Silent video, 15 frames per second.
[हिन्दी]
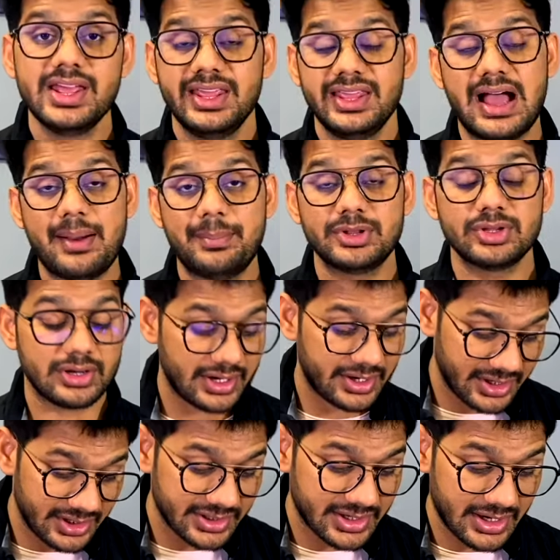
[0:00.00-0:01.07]
यहाँ पे तो क्लियर
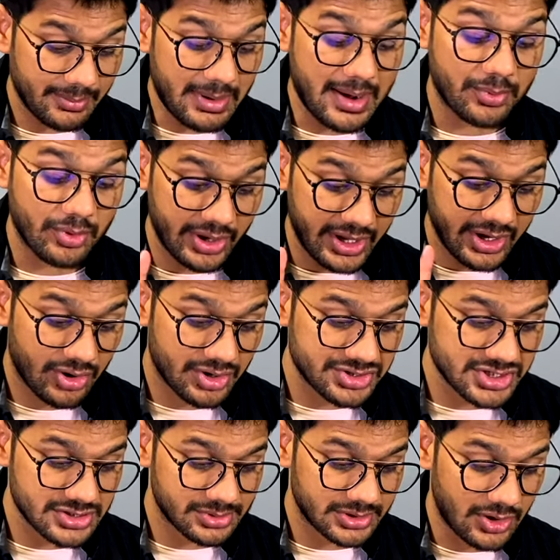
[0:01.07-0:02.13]
नहीं दिख रही है मैं आपको एक और
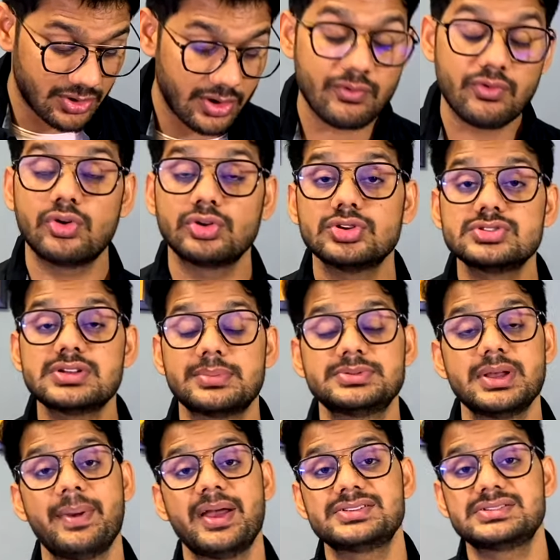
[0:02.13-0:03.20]
चीज़ बताऊंगा वो तो सबसे
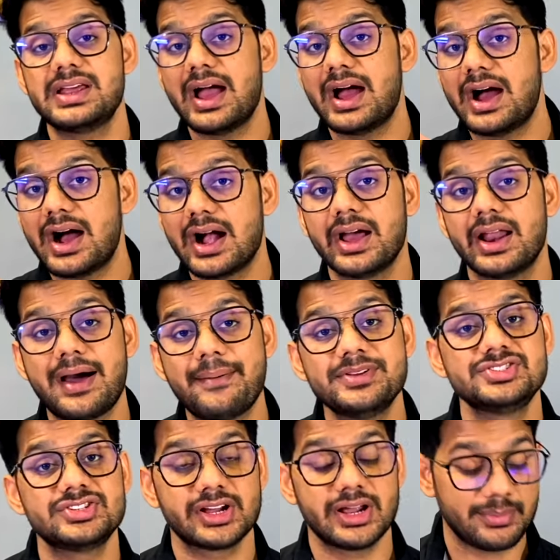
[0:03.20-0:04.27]
बेस्ट है अगर आप
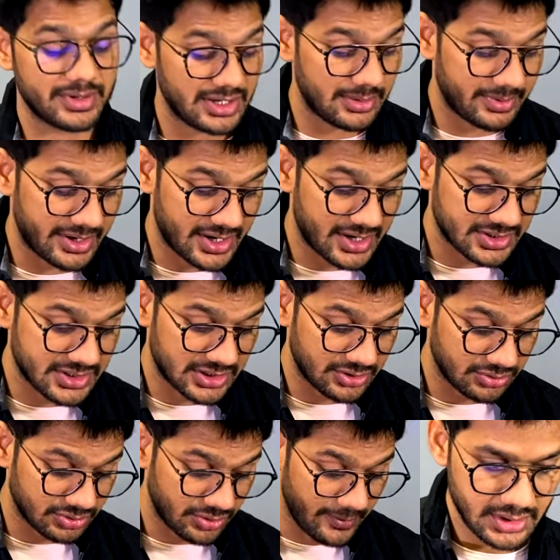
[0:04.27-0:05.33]
इंस्टाग्राम रील बनाना चाहते हो तो